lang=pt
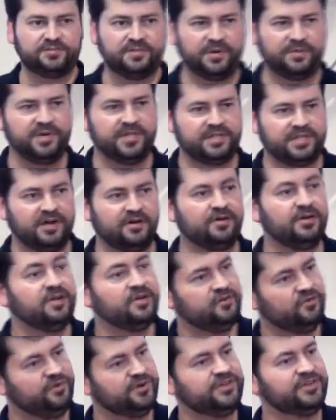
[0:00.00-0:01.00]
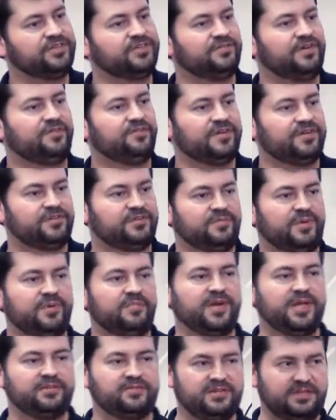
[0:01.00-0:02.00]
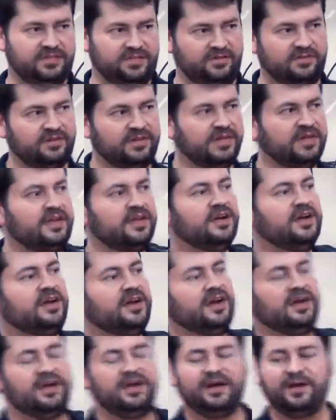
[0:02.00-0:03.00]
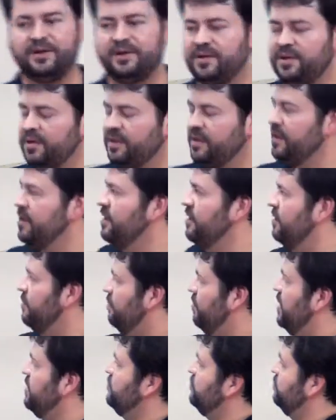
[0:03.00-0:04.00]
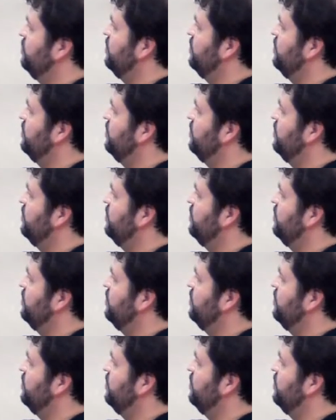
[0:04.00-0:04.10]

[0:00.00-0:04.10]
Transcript: experimental, onde a gente vai fazer os experimentos. Né. Então, a mais